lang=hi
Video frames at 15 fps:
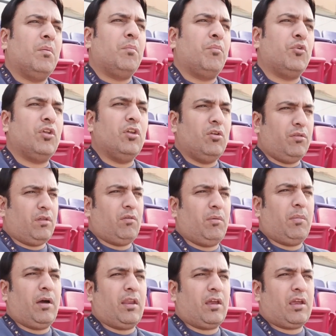मुझे जो समझ
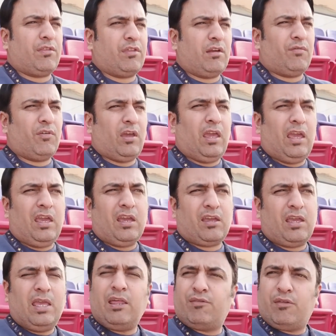में आ रहा है कि सिर्फ एक
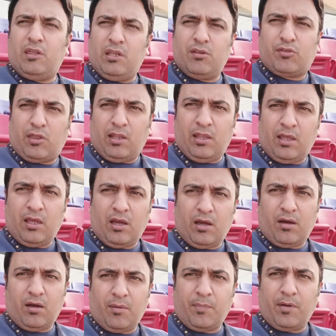ही सीरीज़ के लिए
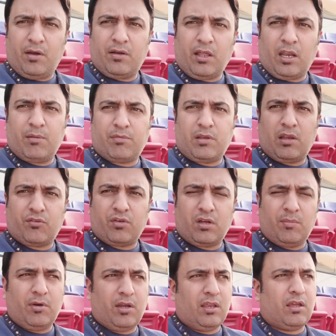इंटरनल सिलेक्शन
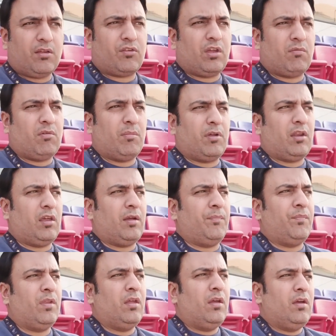कमेटी के चेयरमैन बने हैं
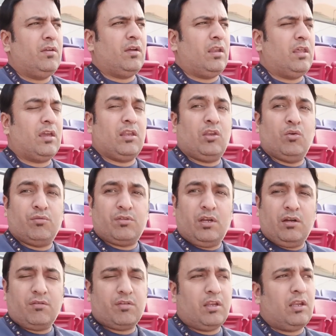यानी कि
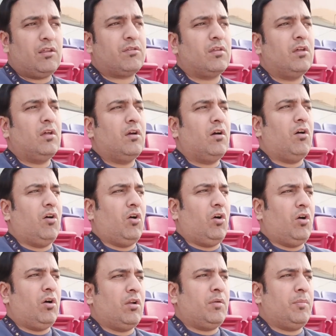न्यूजीलैंड सीरीज़
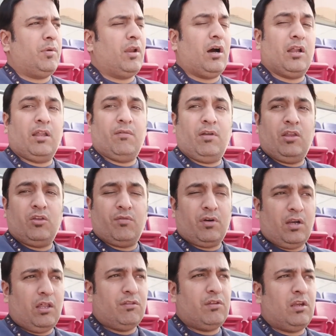और फिर आने वाली जो
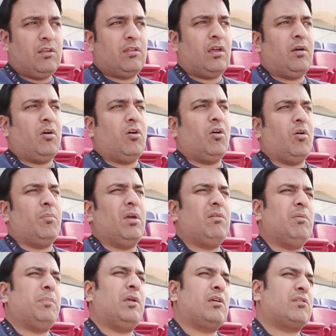वनडे सीरीज़ है और मे
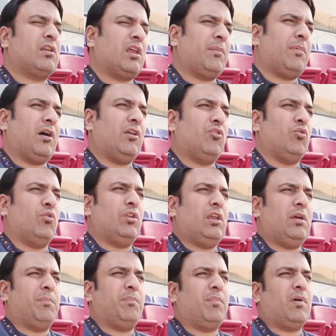बी पी के बाद जो होनी
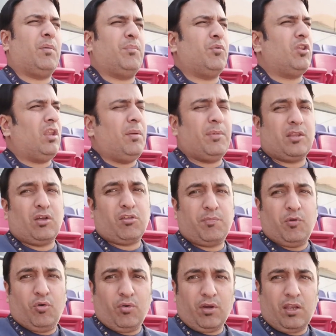है अब मुझे नहीं पता
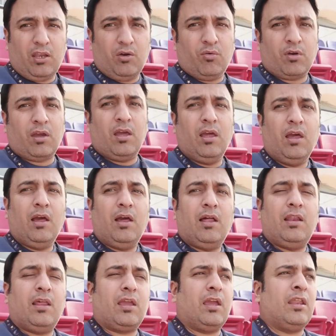उसमें होंगे नहीं होंगे
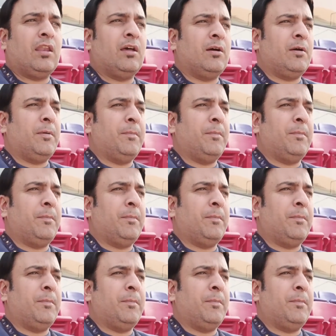लेकिन